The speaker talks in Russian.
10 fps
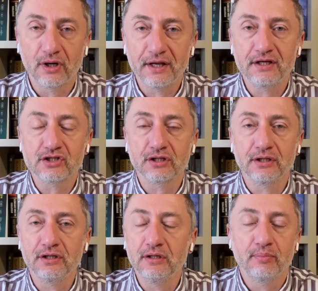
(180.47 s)
конечно,
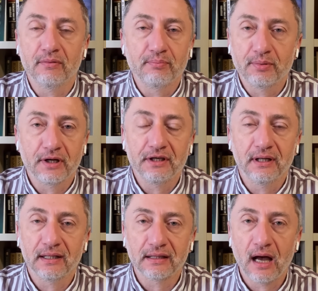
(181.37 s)
ни в
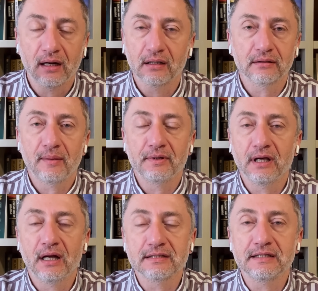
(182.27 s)
каких атаках там на
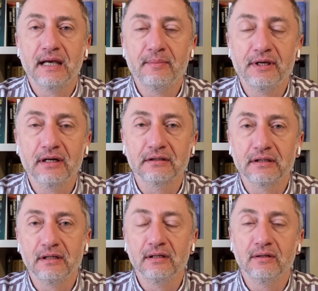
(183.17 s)
иранские объекты
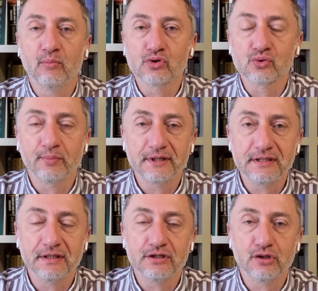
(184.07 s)
и, боже
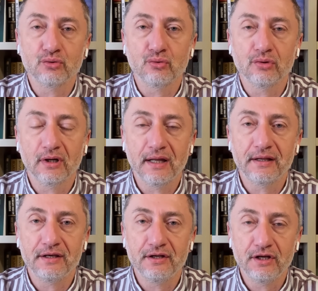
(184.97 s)
упаси, на территорию Ирана
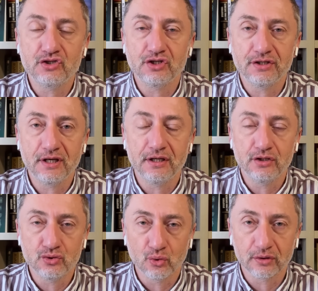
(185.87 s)
и речи не
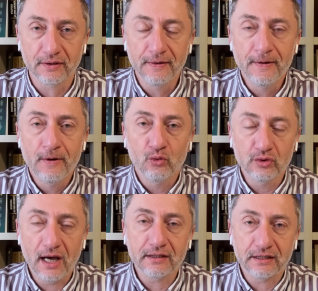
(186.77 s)
идет.
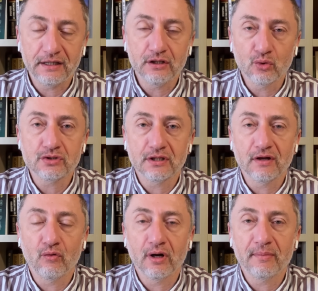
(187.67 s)
Удары такие носят
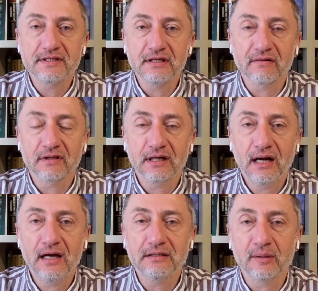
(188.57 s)
довольно массированный
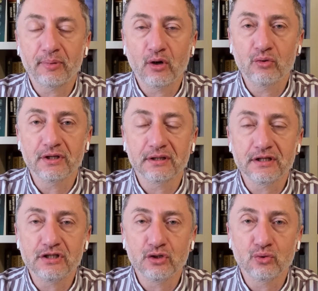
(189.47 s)
характер, проходят на
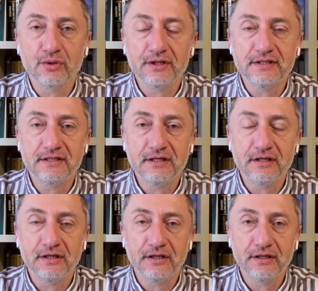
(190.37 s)
территории
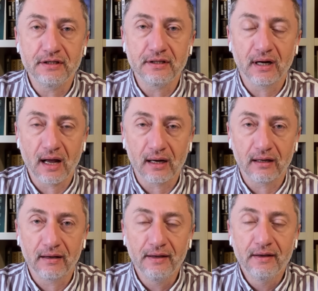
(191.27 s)
Сирии и
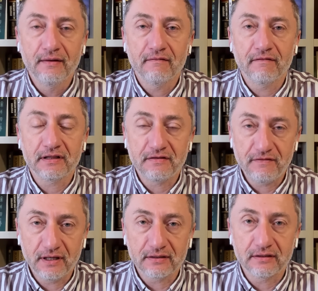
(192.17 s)
Ирака. В
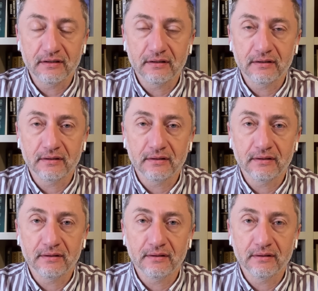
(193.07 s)
ответ
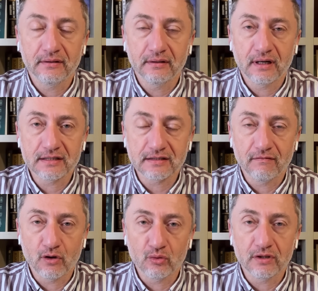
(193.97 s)
э,
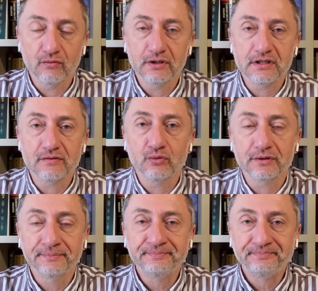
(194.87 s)
разного рода вот эти вот